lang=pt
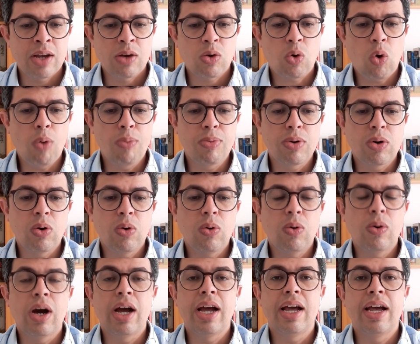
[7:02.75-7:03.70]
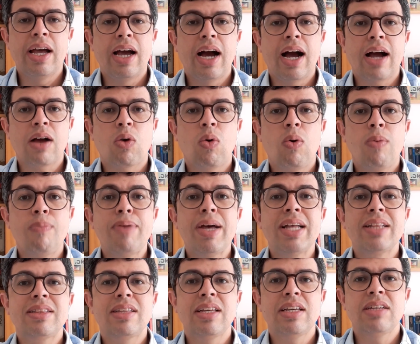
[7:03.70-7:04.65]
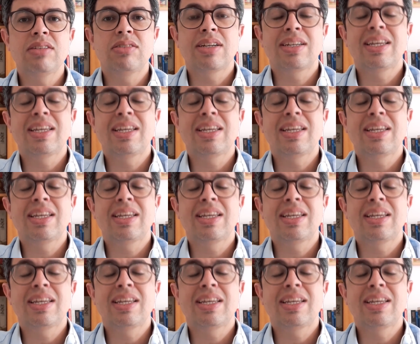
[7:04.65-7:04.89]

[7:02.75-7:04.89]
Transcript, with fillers: cobrou é, a competência.